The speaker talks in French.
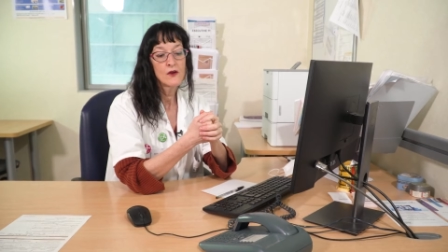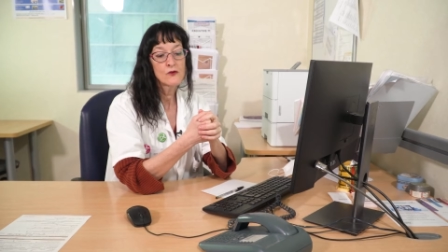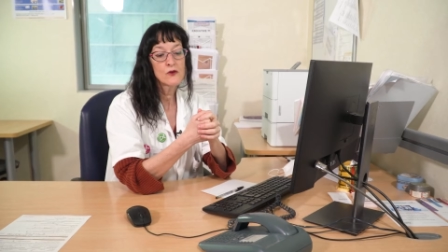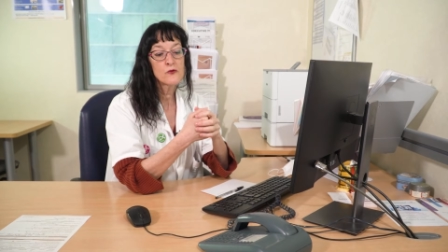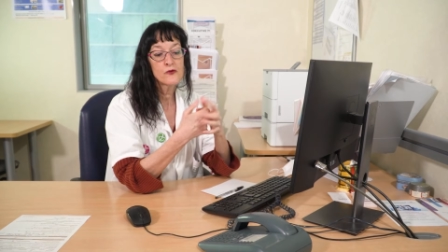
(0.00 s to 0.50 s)

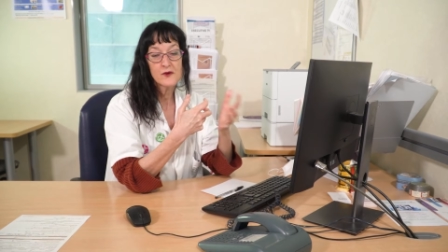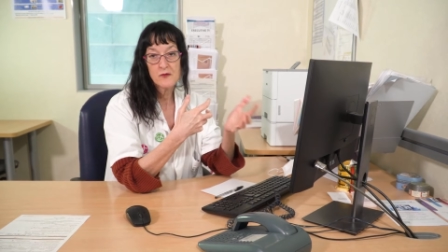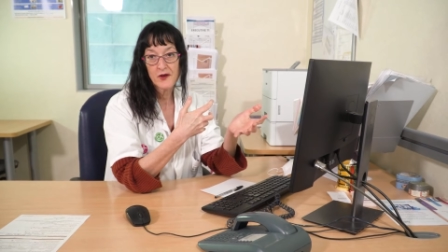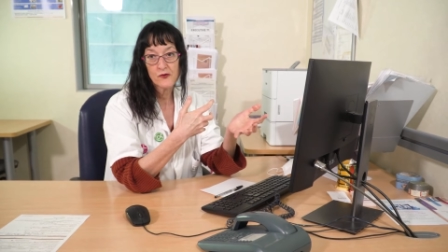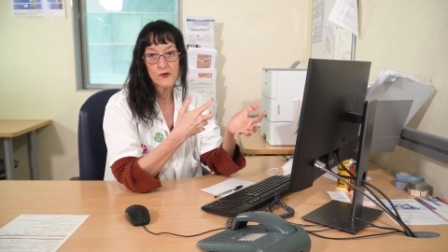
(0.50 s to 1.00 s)
Donc comme ce sont des
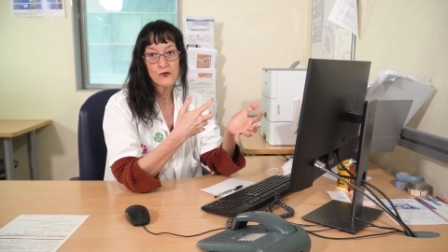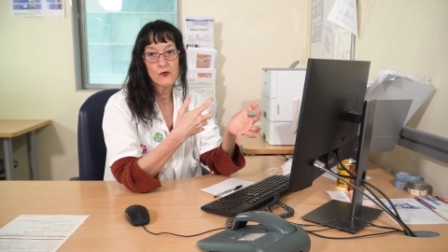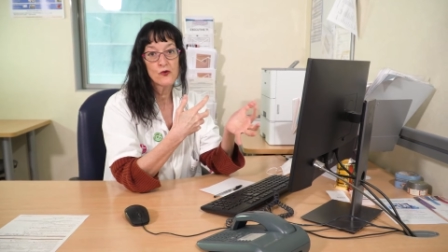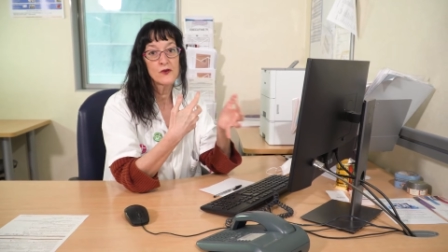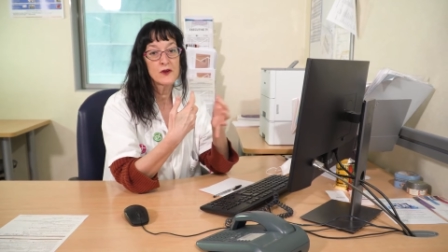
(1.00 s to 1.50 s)
personnes
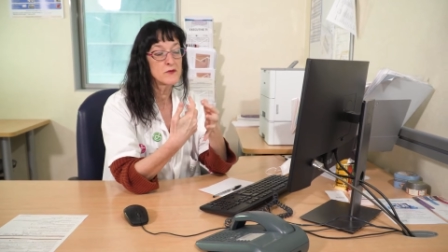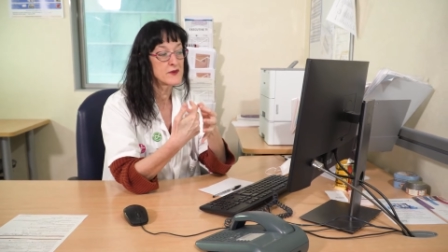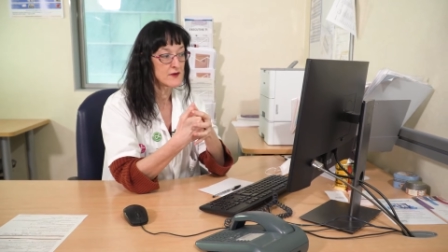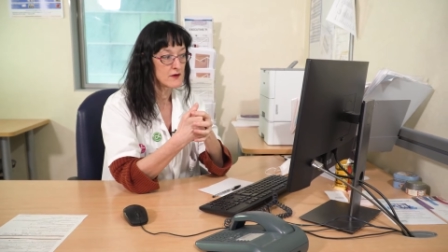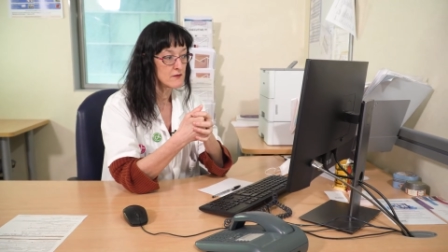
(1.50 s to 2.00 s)
qu'on connaît
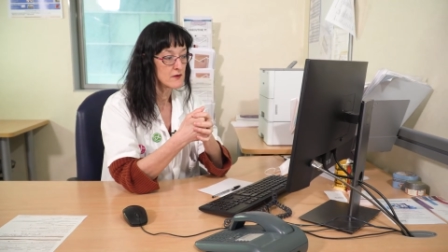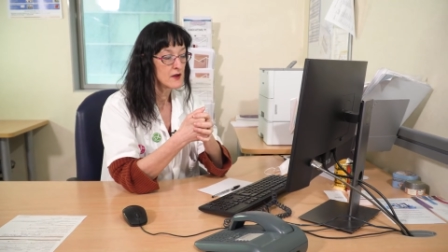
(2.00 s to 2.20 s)
bien,